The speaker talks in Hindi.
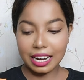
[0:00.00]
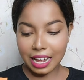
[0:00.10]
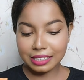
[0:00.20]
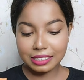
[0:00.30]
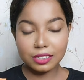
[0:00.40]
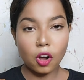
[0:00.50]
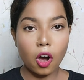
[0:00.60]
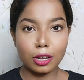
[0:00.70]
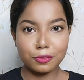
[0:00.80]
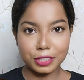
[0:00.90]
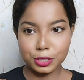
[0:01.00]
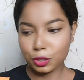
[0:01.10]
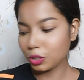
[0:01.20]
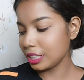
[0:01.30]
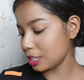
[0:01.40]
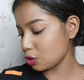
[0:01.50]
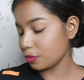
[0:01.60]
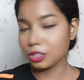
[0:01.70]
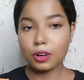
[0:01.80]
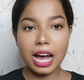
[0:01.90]
अनदर हॉल वीडियो ये जो
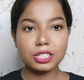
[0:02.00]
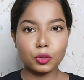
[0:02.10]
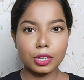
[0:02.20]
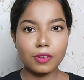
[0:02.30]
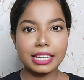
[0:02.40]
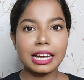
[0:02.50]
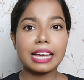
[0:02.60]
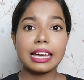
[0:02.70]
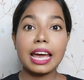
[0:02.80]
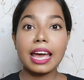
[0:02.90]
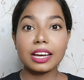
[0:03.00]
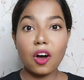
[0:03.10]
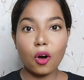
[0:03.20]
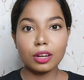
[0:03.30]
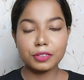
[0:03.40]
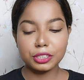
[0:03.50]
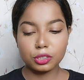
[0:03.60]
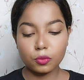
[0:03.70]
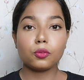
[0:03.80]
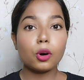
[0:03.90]
वीडियो आज होने वाली है ये है एक हॉल
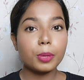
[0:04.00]
वीडियो वो